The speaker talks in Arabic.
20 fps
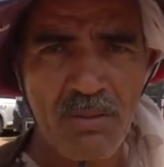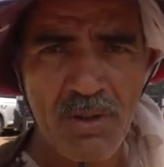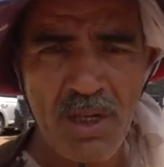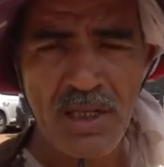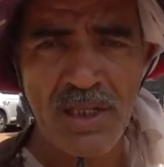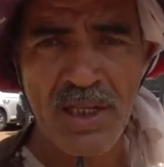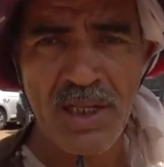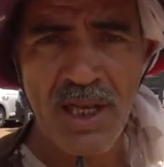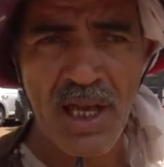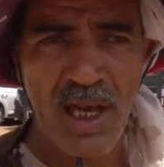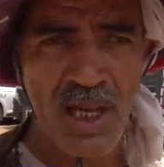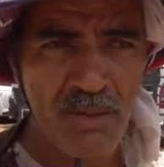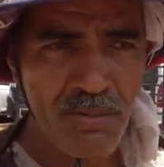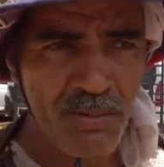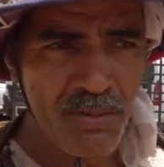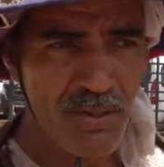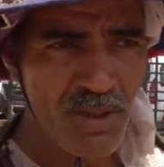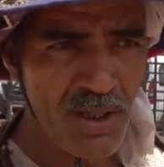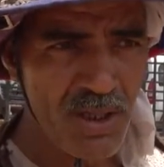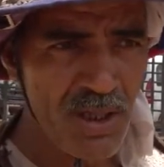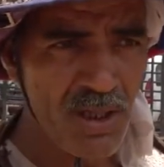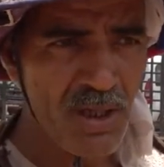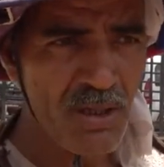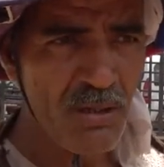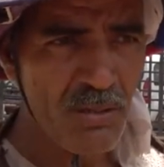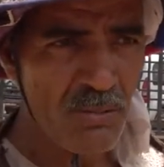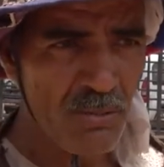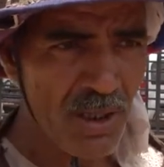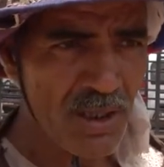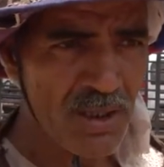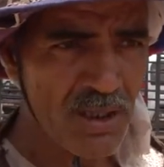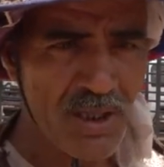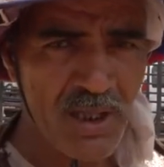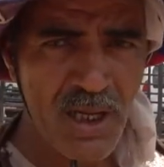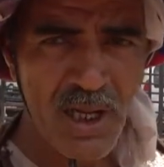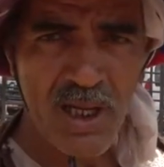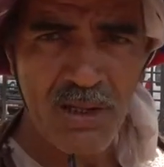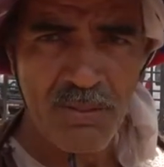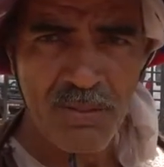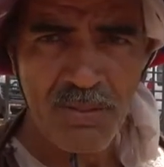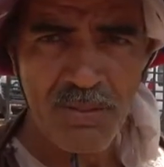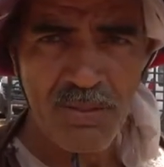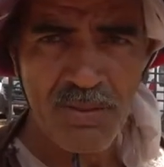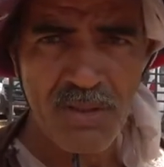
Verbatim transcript: غاليه العلف غاليه العلف